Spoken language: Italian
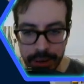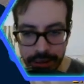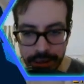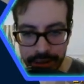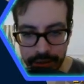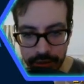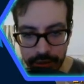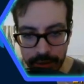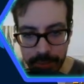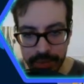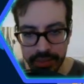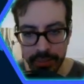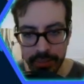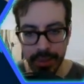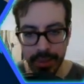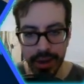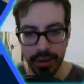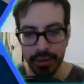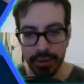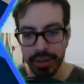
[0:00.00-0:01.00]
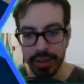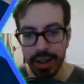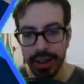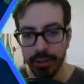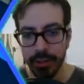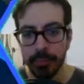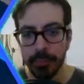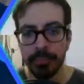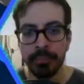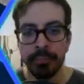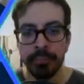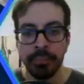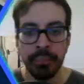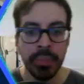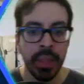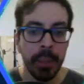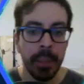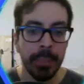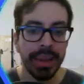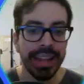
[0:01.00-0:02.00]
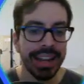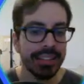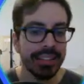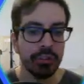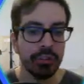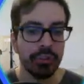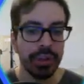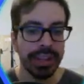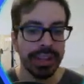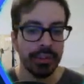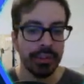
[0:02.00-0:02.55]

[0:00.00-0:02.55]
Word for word: dovrebbe sembrare ordinato? Perché la struttura che devo